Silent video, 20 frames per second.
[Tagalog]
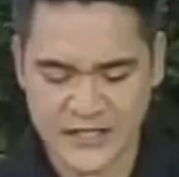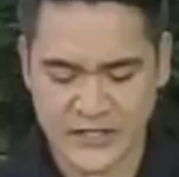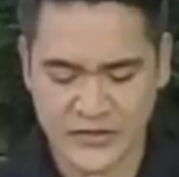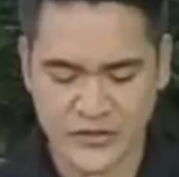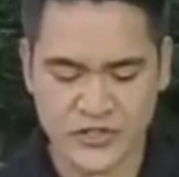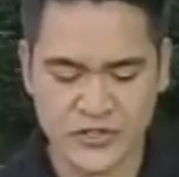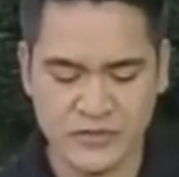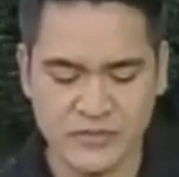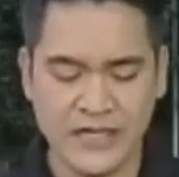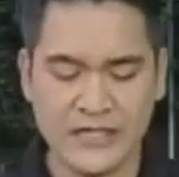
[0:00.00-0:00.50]

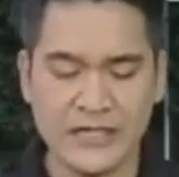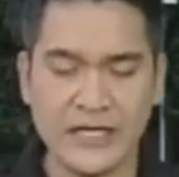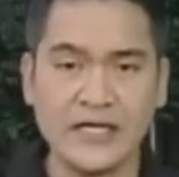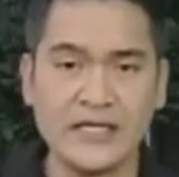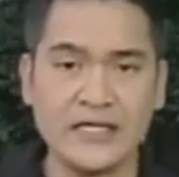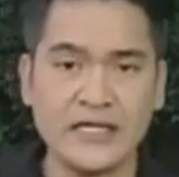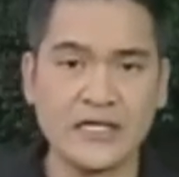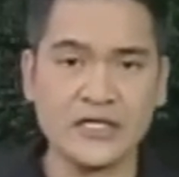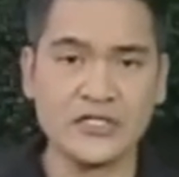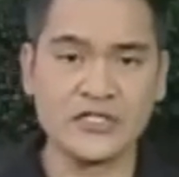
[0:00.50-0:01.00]
Santos naman ay
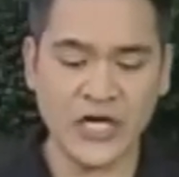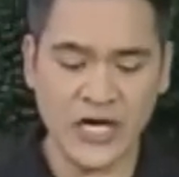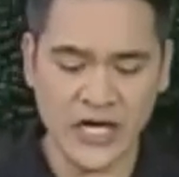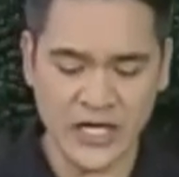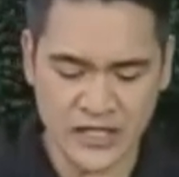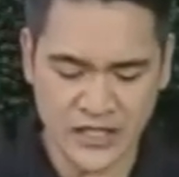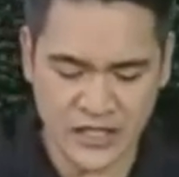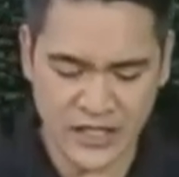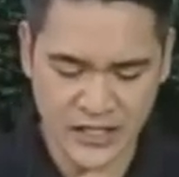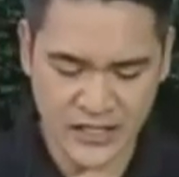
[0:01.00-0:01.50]

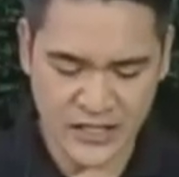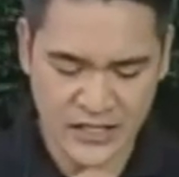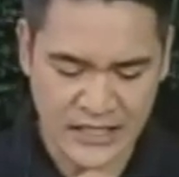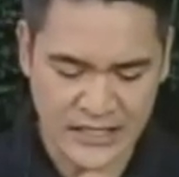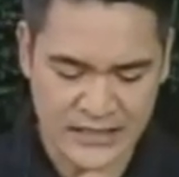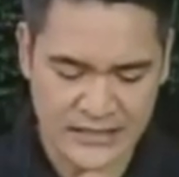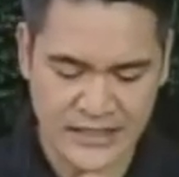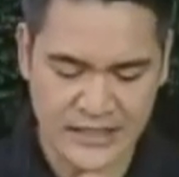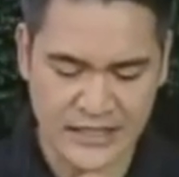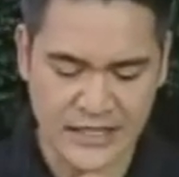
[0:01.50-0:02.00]
nag-jogging
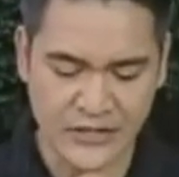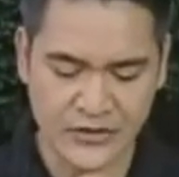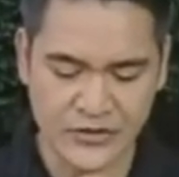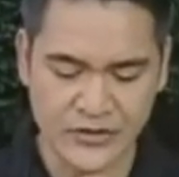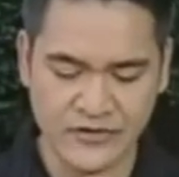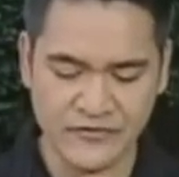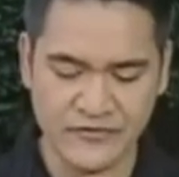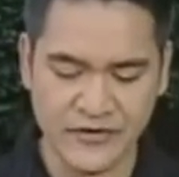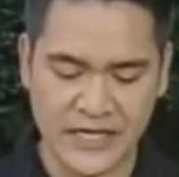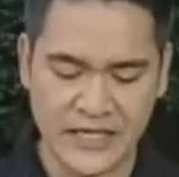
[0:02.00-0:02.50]
at
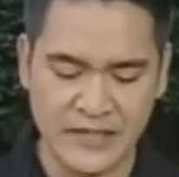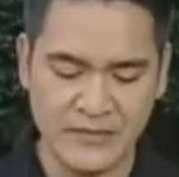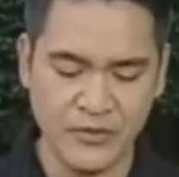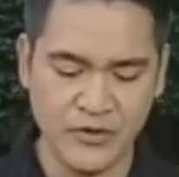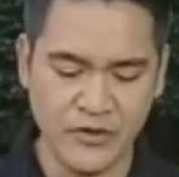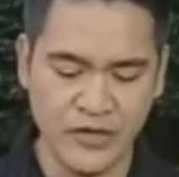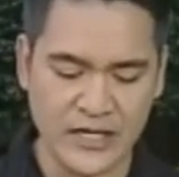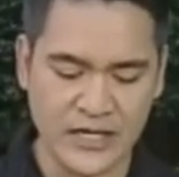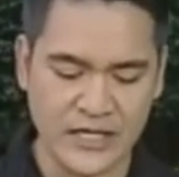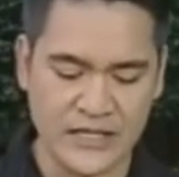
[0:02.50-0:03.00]
naglaro ng
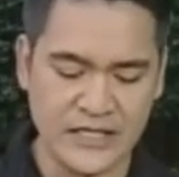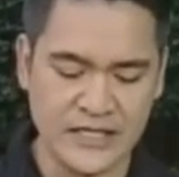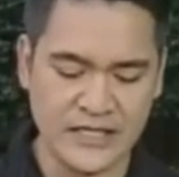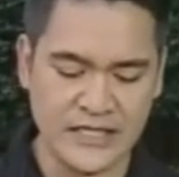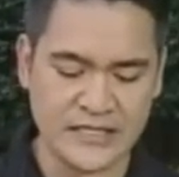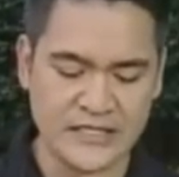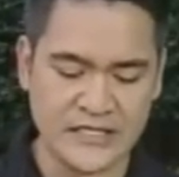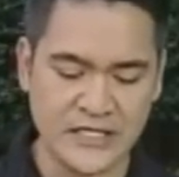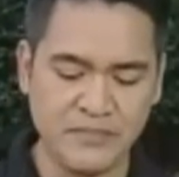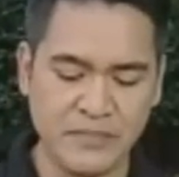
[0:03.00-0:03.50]
volleyball
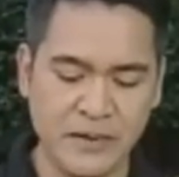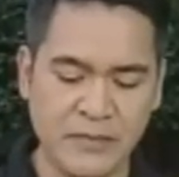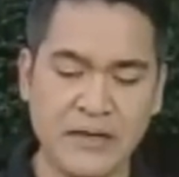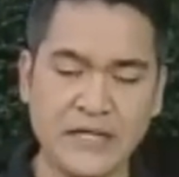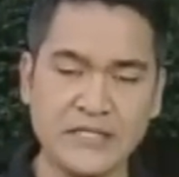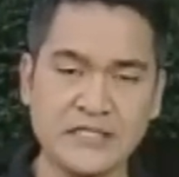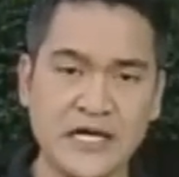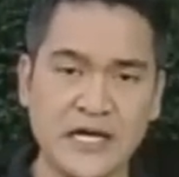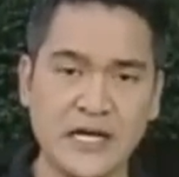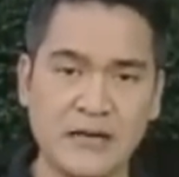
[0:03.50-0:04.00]
kanina si
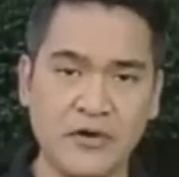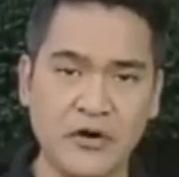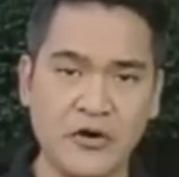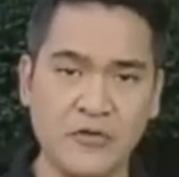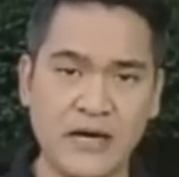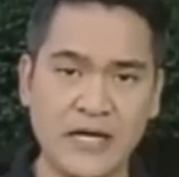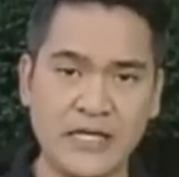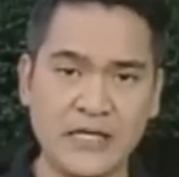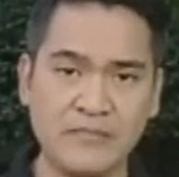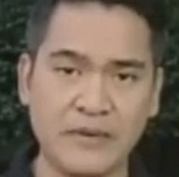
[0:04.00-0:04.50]
pambansang
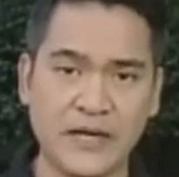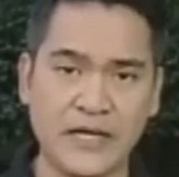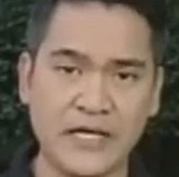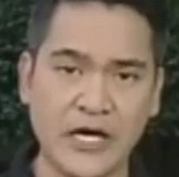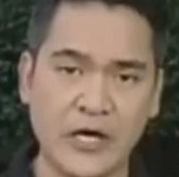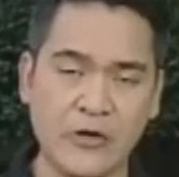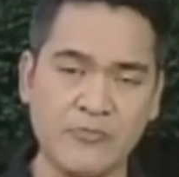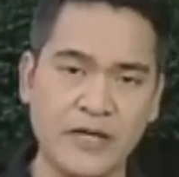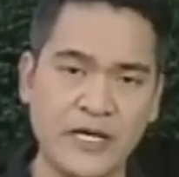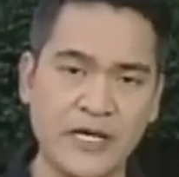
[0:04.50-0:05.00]
kamauman ni
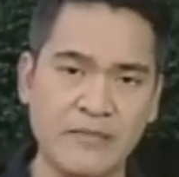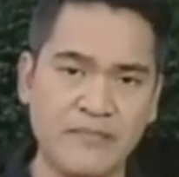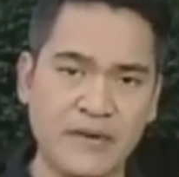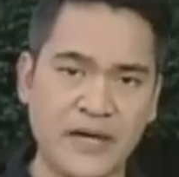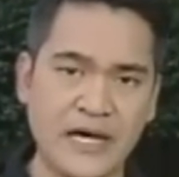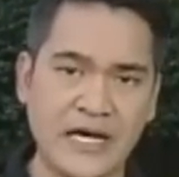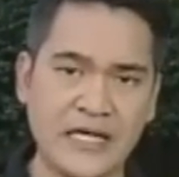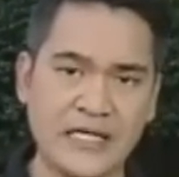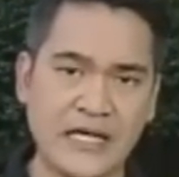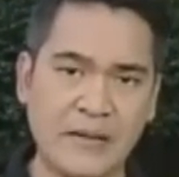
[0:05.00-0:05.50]
Pacquiao bilang
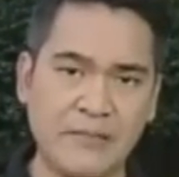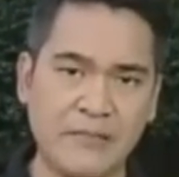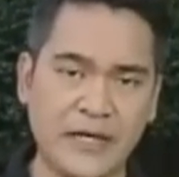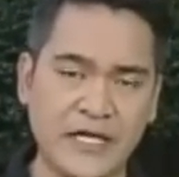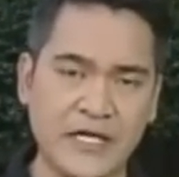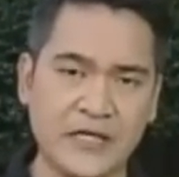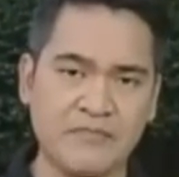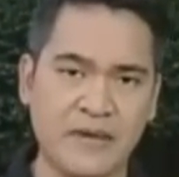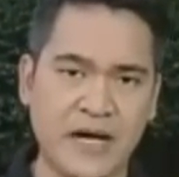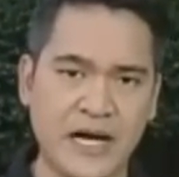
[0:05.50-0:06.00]
paghahanda
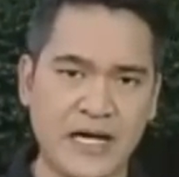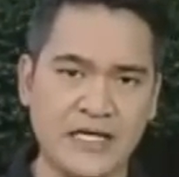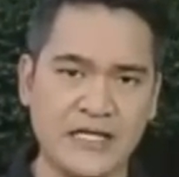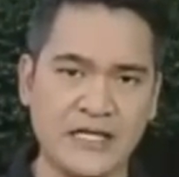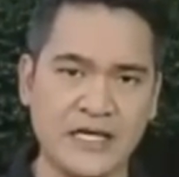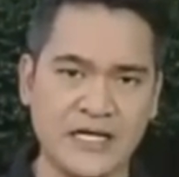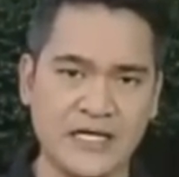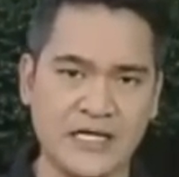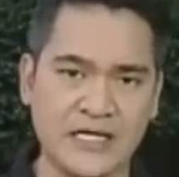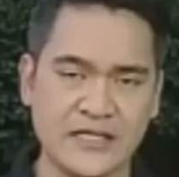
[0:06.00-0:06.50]
pa rin at
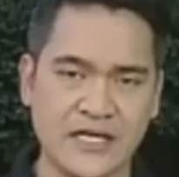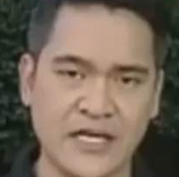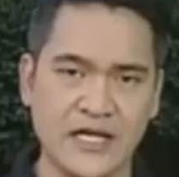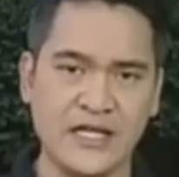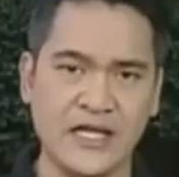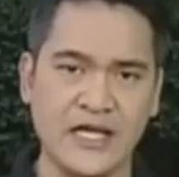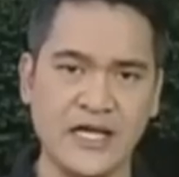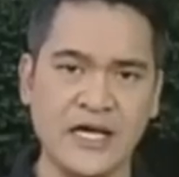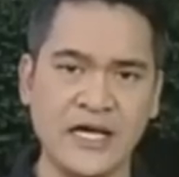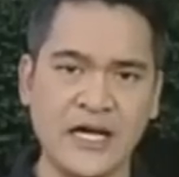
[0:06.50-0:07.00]
bagay ng kanyang
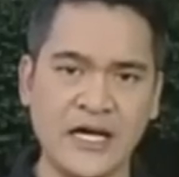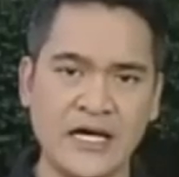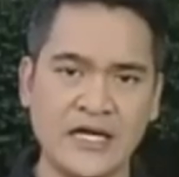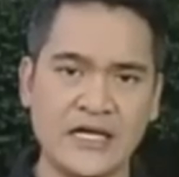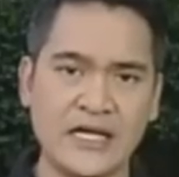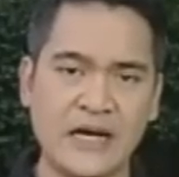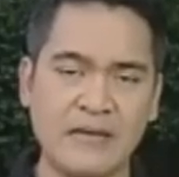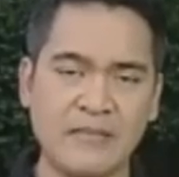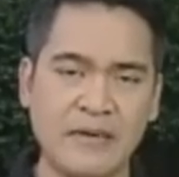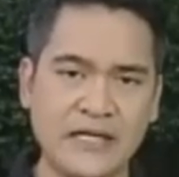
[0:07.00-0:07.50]
training
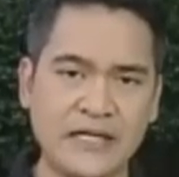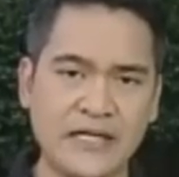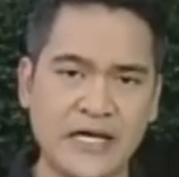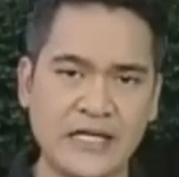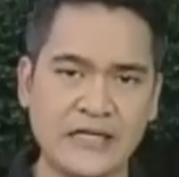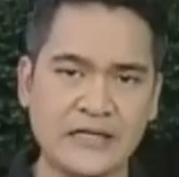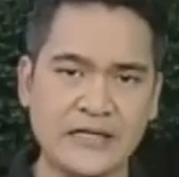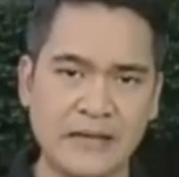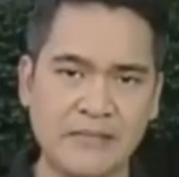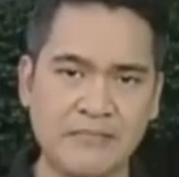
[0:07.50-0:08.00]
laban
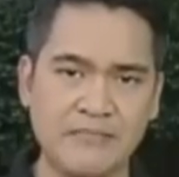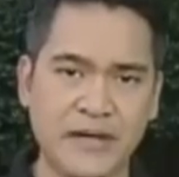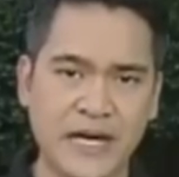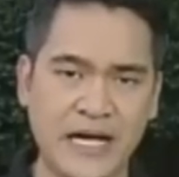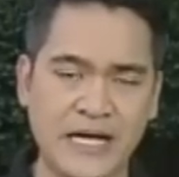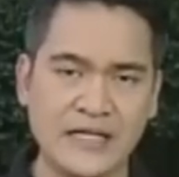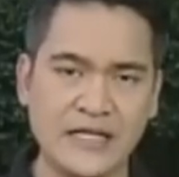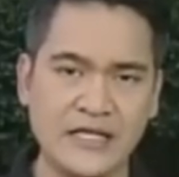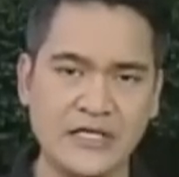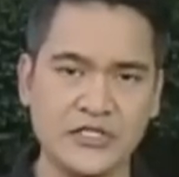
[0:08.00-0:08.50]
kay Tim
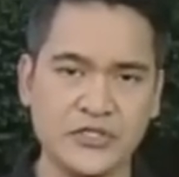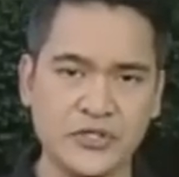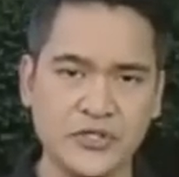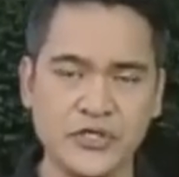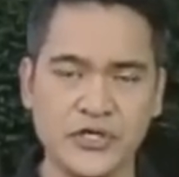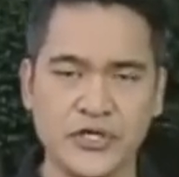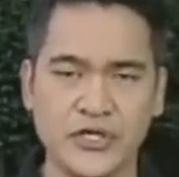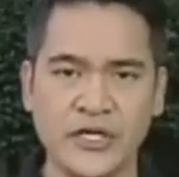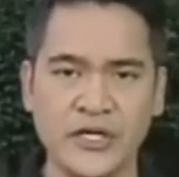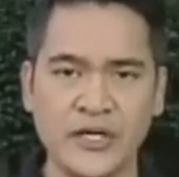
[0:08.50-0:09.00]
Bradley
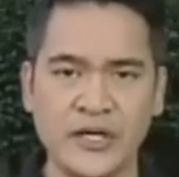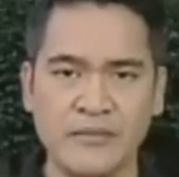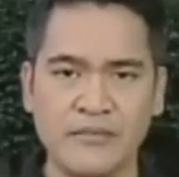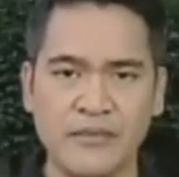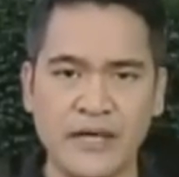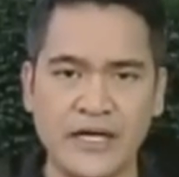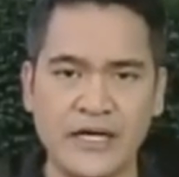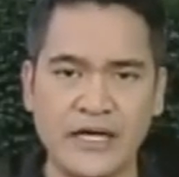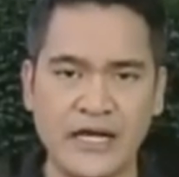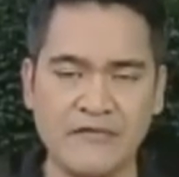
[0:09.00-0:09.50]
Jr.
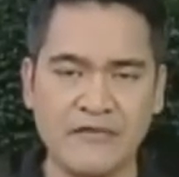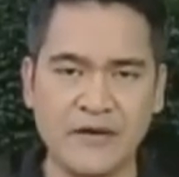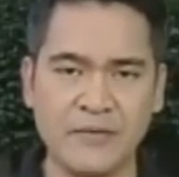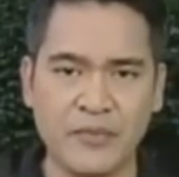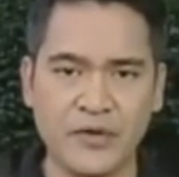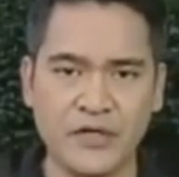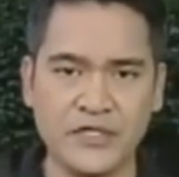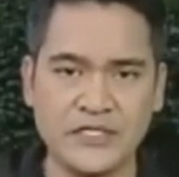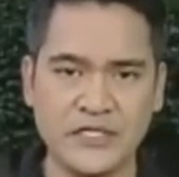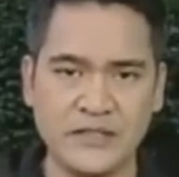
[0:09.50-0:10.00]
May live
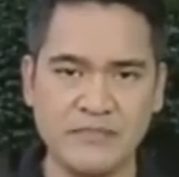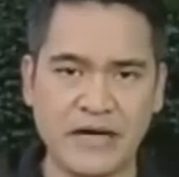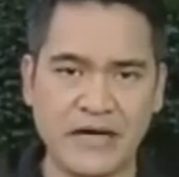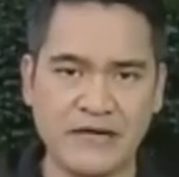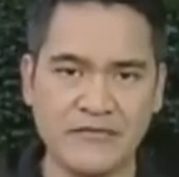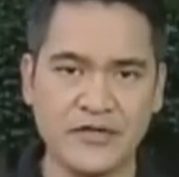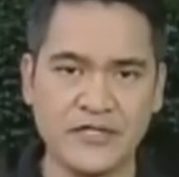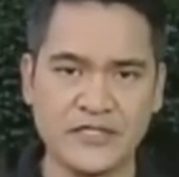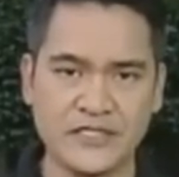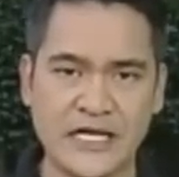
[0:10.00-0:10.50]
report si
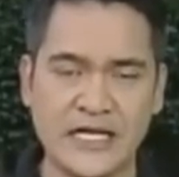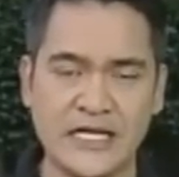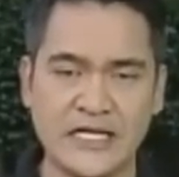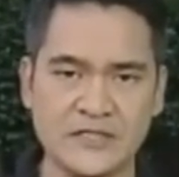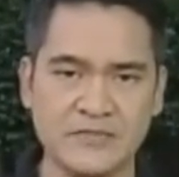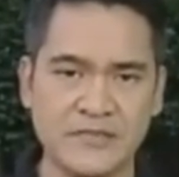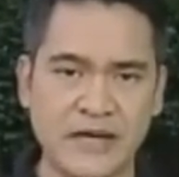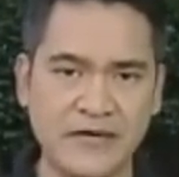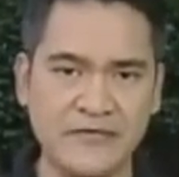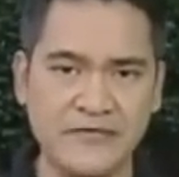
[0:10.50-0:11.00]
Mav
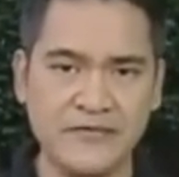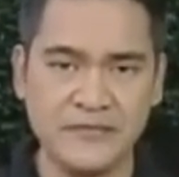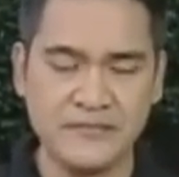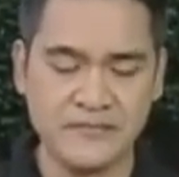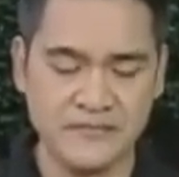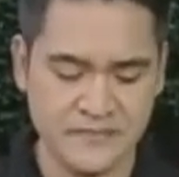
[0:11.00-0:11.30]
Gonzalez. Mav?